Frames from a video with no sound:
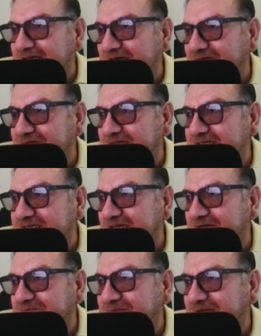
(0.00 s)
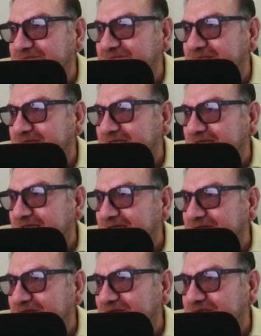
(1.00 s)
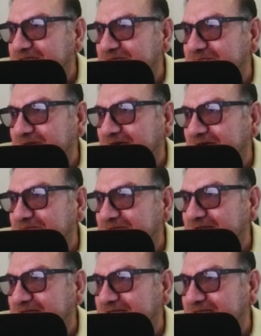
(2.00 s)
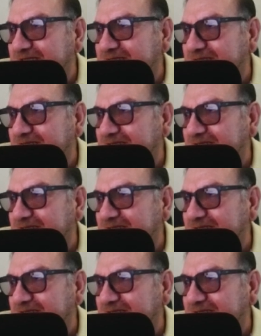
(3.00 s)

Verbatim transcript: Claudia Sheinbaum, 12 para Maines